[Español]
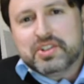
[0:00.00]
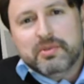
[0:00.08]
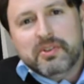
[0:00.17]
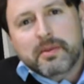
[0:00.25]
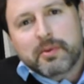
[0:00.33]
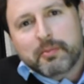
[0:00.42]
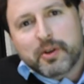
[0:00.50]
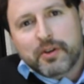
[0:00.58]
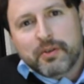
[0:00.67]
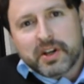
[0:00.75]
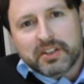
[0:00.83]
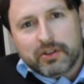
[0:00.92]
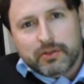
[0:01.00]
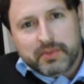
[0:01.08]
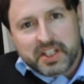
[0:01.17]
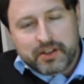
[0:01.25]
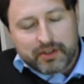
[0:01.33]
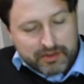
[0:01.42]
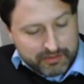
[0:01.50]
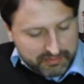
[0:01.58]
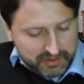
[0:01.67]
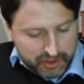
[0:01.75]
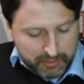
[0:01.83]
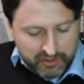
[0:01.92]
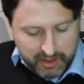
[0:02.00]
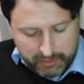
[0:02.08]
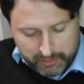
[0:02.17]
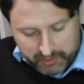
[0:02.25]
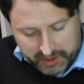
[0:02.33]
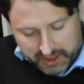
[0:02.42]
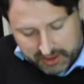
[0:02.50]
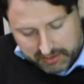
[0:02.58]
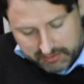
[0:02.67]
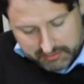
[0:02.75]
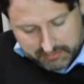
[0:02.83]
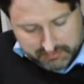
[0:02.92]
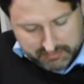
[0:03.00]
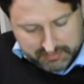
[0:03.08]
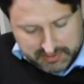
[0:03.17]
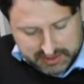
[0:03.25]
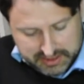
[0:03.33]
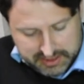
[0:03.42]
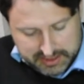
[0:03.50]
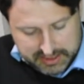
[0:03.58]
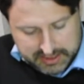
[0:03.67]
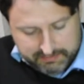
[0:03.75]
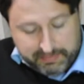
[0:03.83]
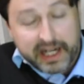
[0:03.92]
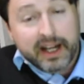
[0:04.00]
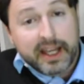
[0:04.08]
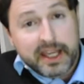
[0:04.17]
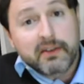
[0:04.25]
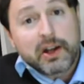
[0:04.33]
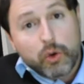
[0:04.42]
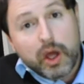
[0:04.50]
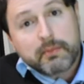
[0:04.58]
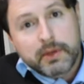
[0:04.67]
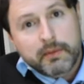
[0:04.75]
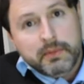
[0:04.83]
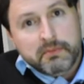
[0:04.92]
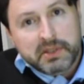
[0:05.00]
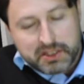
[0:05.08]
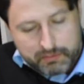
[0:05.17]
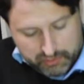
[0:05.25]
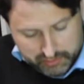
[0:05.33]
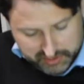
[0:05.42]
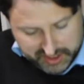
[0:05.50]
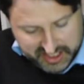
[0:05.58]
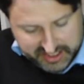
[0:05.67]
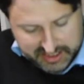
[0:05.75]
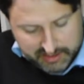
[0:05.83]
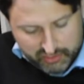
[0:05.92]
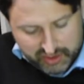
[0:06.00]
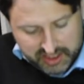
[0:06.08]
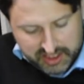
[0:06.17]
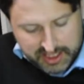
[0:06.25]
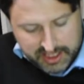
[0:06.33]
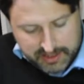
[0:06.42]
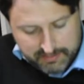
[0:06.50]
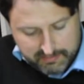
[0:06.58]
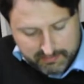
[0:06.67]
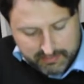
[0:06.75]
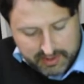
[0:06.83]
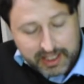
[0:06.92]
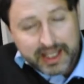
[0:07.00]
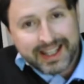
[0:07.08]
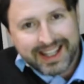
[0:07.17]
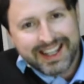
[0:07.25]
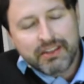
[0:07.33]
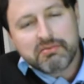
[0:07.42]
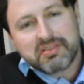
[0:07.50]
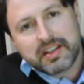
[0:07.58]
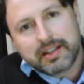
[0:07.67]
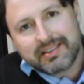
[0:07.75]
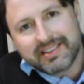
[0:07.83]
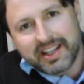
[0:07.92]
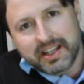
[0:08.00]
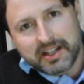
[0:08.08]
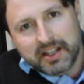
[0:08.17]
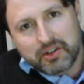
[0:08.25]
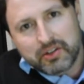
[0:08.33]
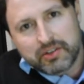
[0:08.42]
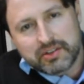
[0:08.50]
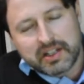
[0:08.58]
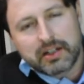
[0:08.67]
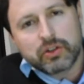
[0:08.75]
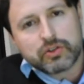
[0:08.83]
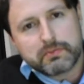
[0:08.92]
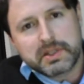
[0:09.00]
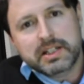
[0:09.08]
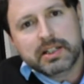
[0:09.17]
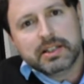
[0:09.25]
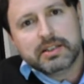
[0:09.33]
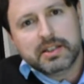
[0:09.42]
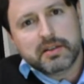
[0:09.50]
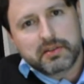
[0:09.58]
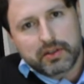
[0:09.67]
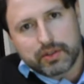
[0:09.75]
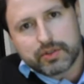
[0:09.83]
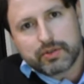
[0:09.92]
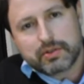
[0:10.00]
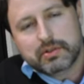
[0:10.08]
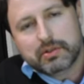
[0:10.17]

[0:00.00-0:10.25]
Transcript: yo me voy a proponer un reto, compañeros. Yo me voy a proponer para evaluarme a mí mismo. Estamos a día 15 de enero del 2018.